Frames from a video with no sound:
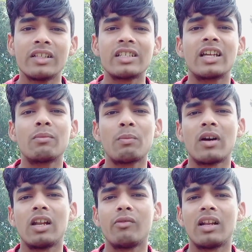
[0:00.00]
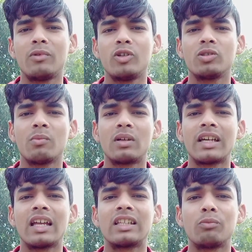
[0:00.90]
जैसा कि मैं पहले वाले वीडियोज़ में
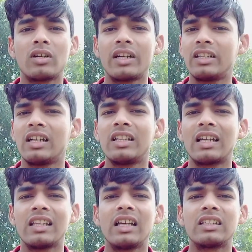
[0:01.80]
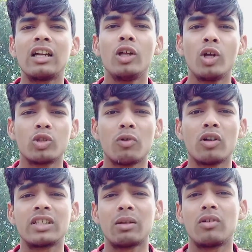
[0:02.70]
बताया था पूरा डिटेल दिखा दिया था तो
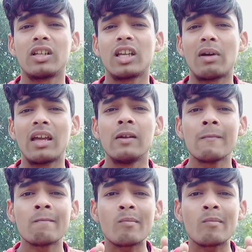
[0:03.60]
बहुत सारे बोल रहे थे भाई